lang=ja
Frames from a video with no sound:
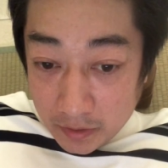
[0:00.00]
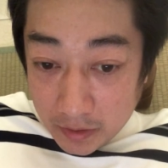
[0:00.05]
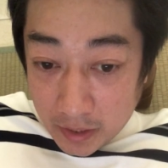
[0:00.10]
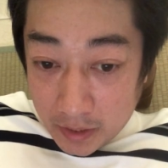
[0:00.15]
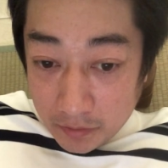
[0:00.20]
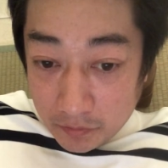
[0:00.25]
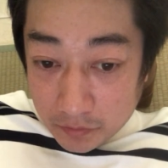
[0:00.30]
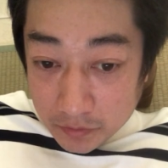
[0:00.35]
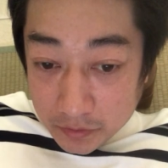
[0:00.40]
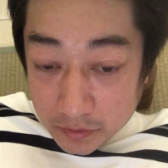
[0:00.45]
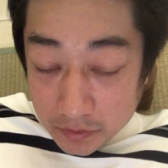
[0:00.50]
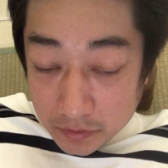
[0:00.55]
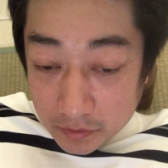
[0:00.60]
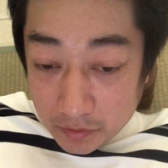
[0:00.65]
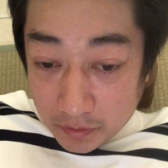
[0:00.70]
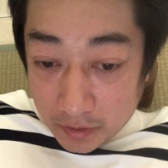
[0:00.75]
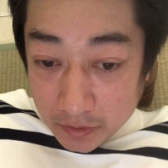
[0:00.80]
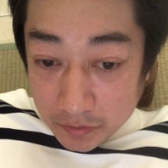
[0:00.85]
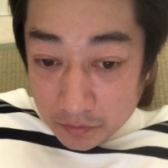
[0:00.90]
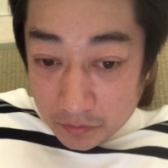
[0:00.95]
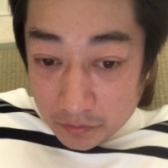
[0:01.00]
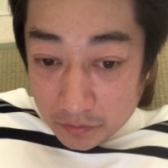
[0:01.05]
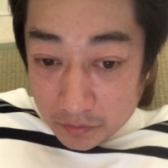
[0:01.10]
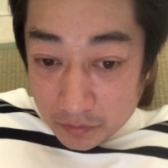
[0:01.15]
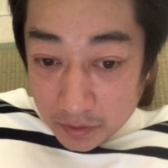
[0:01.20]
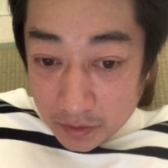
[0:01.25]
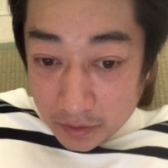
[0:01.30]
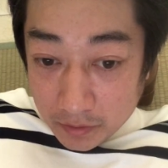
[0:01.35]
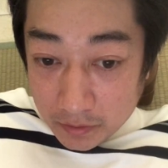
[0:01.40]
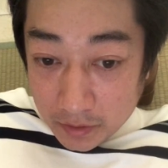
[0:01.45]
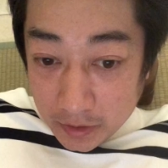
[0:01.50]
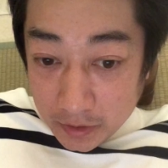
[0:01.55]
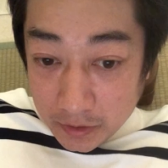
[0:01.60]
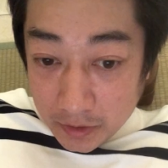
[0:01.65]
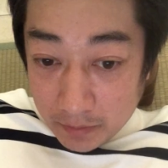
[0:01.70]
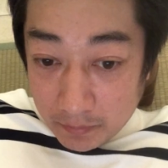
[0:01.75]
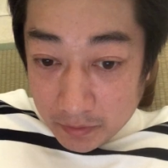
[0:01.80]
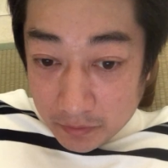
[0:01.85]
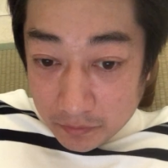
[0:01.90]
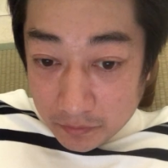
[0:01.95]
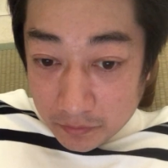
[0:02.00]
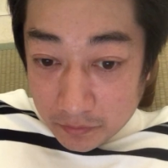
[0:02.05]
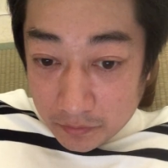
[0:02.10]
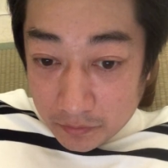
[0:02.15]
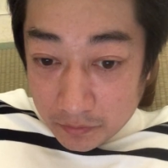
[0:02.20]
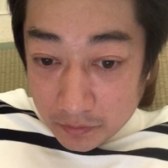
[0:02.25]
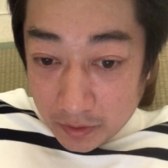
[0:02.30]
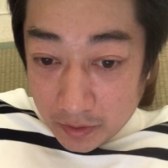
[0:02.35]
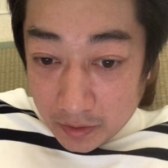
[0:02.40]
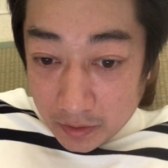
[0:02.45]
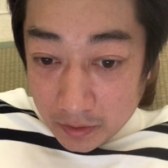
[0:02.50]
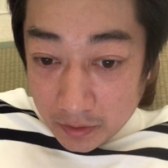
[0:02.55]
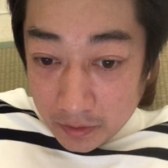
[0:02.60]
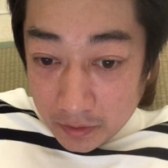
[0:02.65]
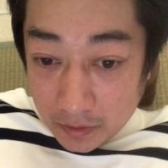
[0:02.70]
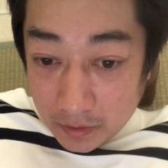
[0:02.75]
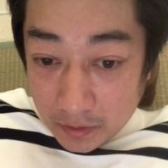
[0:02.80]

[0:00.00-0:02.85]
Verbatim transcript: アイコスっていうかその、えー、電子タバコの方が、